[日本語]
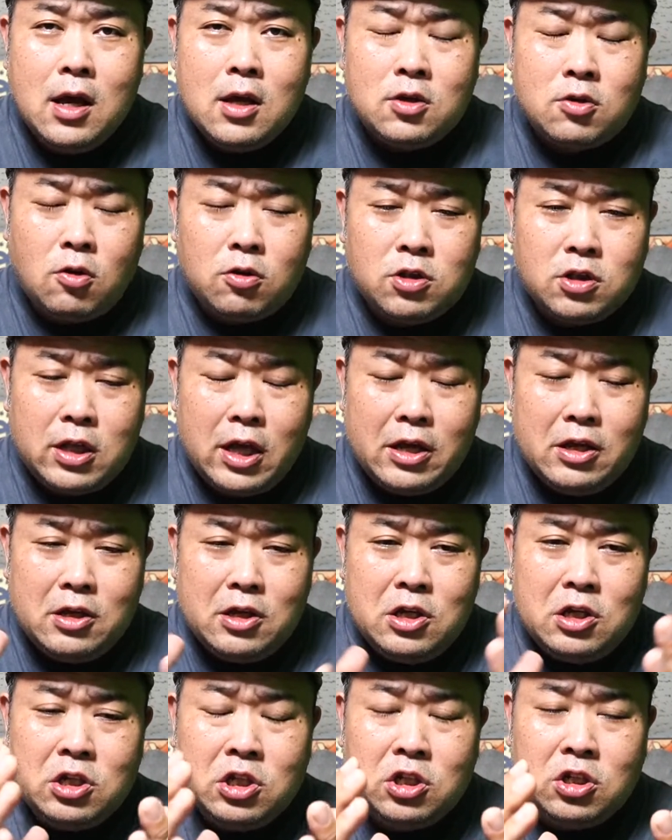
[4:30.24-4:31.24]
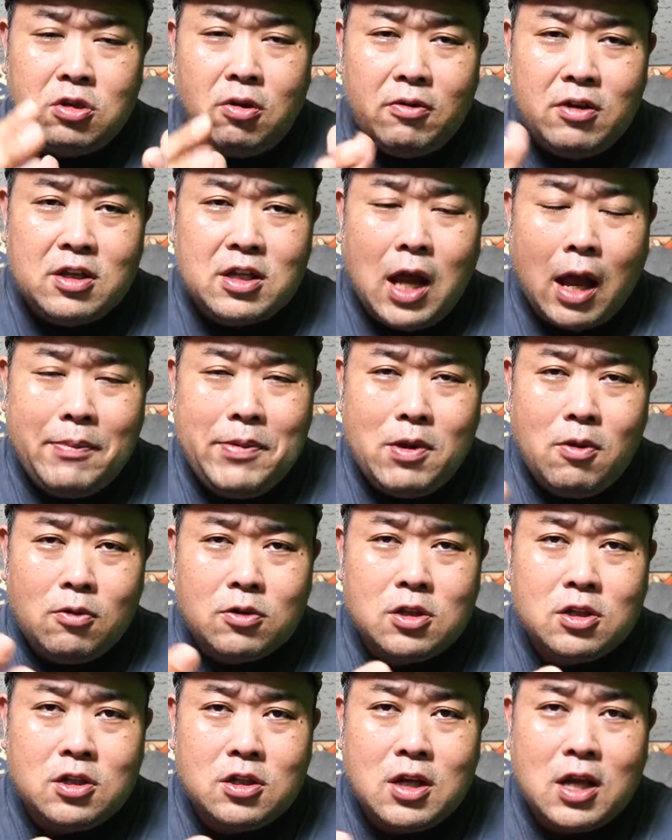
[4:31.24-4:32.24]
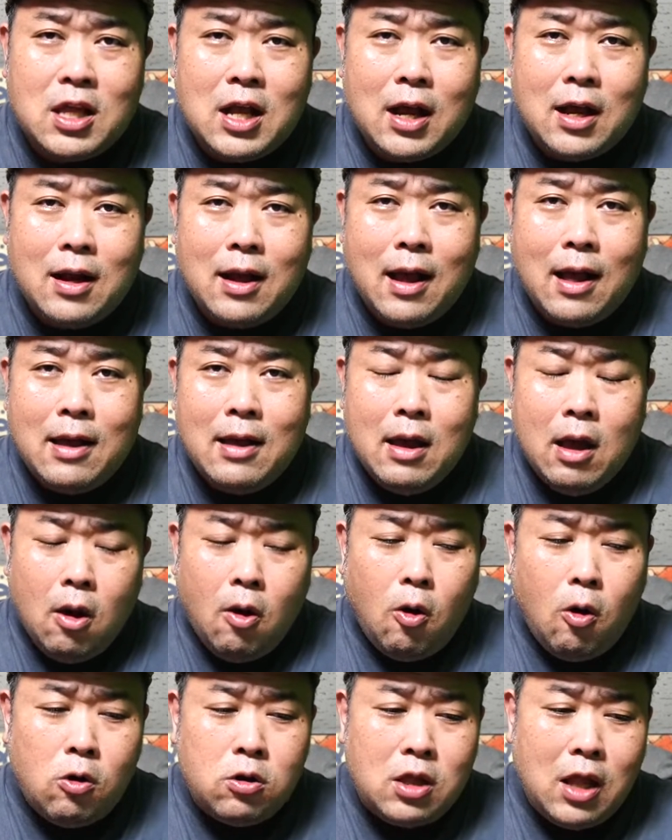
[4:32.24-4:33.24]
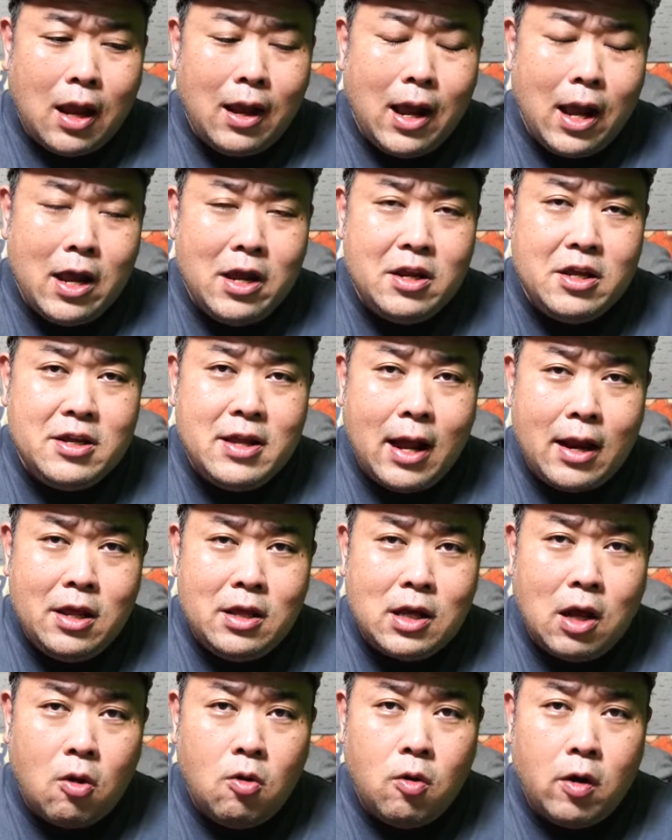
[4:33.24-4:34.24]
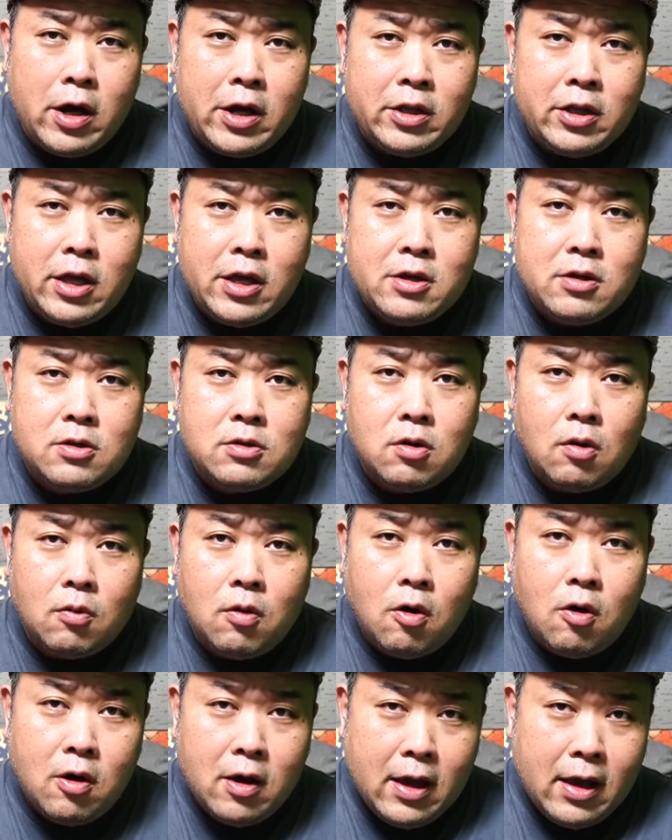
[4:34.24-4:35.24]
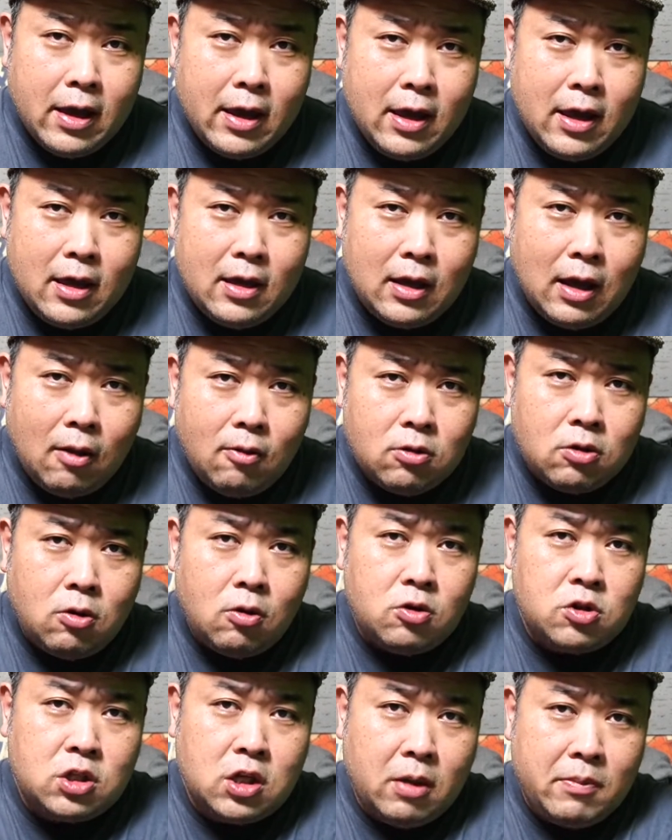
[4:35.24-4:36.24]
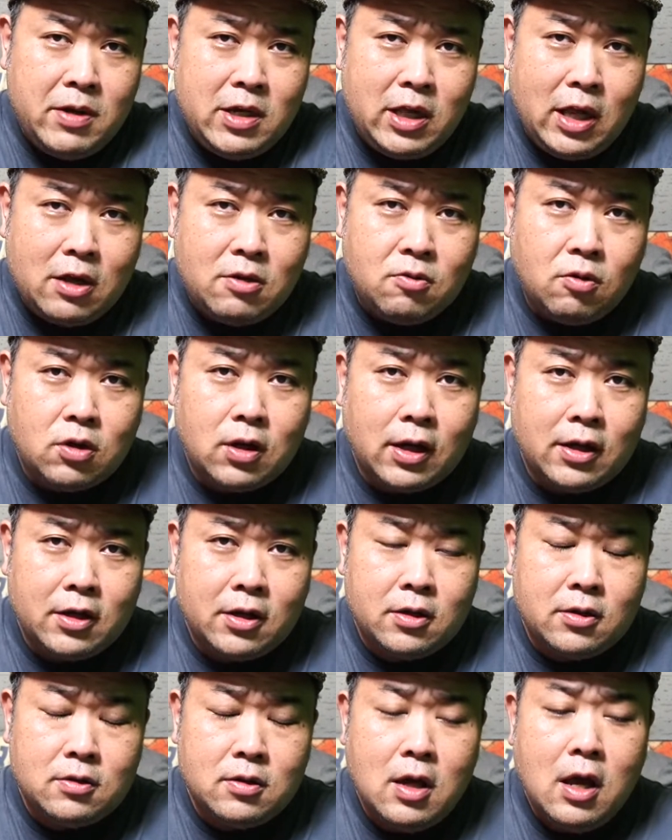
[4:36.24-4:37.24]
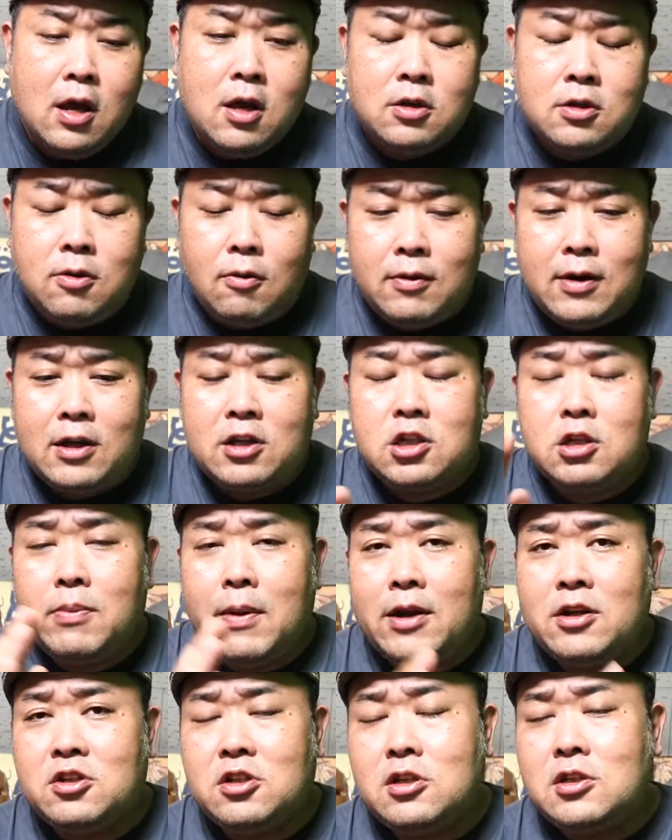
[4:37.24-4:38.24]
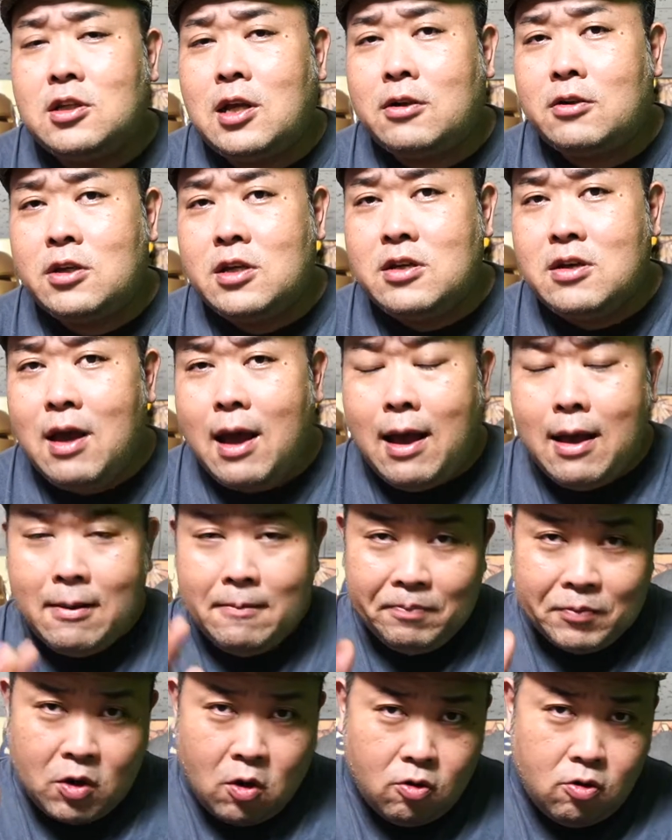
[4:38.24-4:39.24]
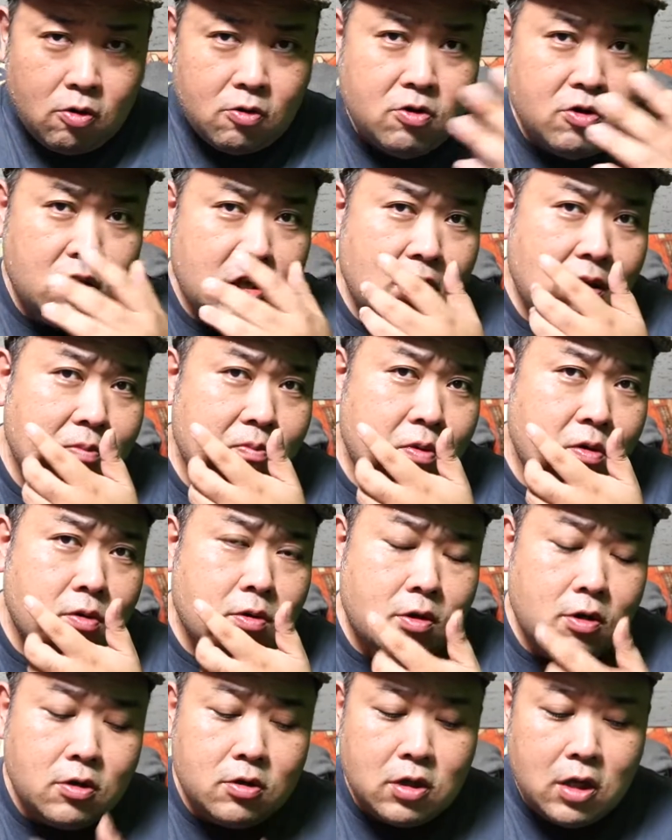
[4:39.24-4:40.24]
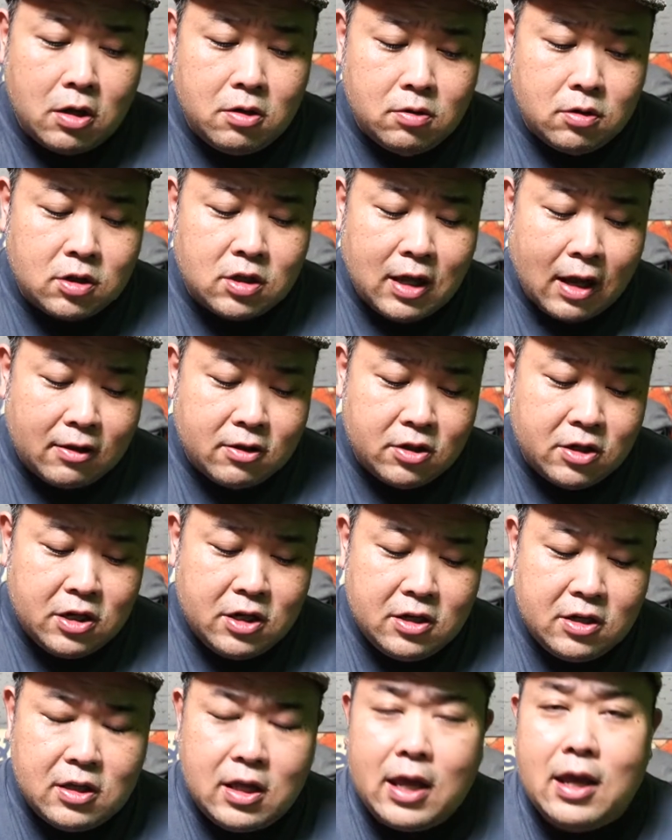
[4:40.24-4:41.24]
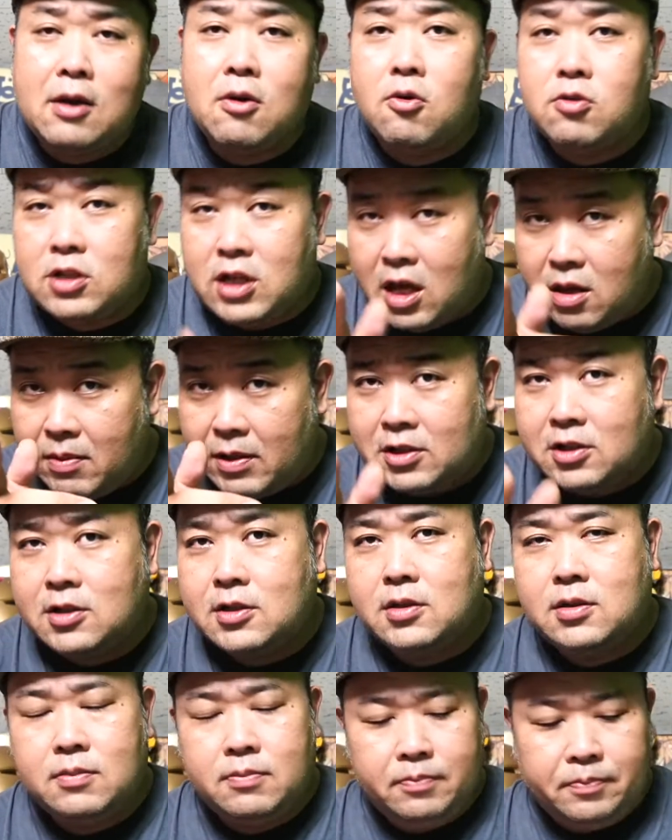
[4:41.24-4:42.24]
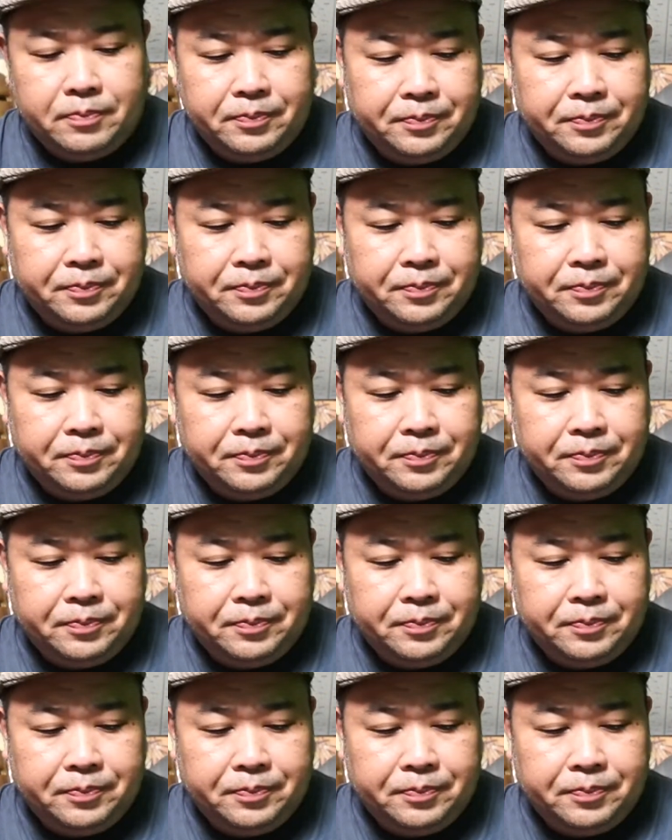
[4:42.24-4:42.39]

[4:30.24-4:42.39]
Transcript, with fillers: そして一緒に旅を続けながらお互いに何かを得ていくのを映画を通して見ていくことができる、そんな素晴らしい作品がこのグリーンブックっていう作品でございます。